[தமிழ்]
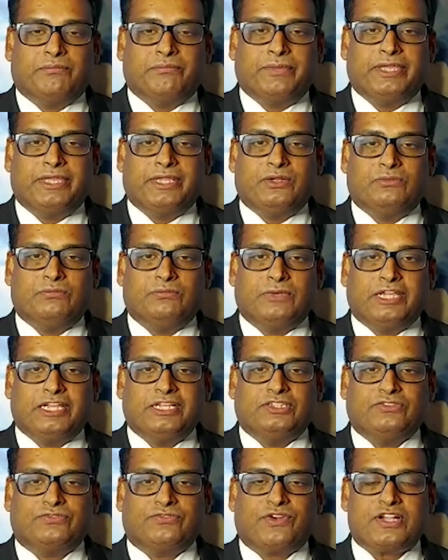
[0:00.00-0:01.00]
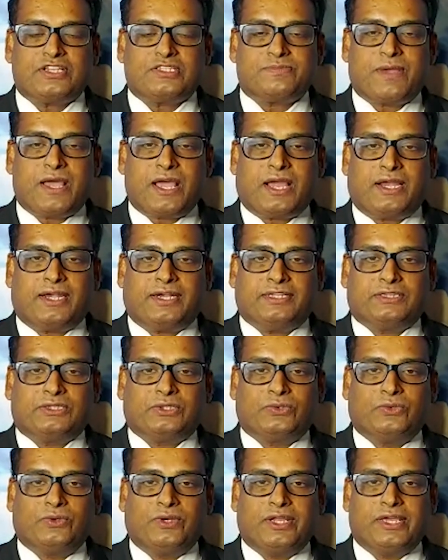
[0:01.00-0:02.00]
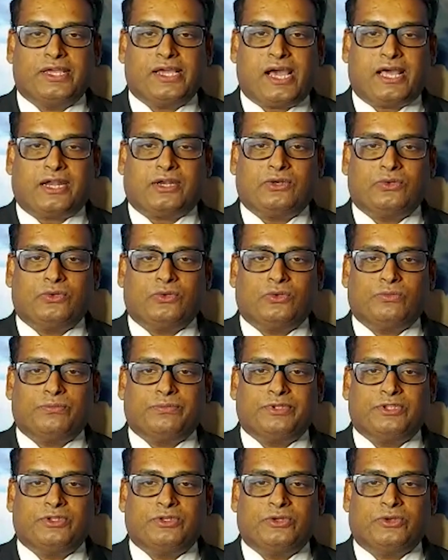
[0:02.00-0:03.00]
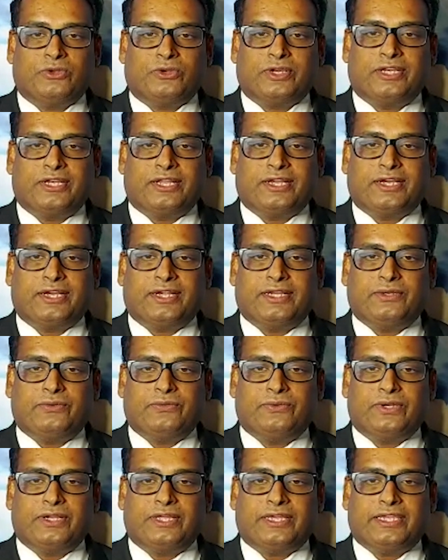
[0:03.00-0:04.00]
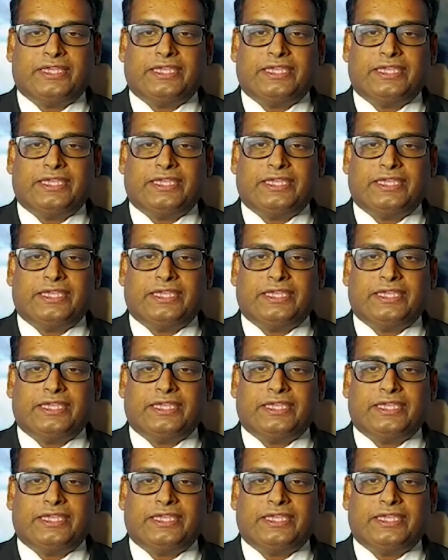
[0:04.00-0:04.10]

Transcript: மேலும் இல்து பிரான்ஸ் மாகாணத்தில் உள்ள அறுநூறு மிதியோர் இல்லங்களில் உள்ள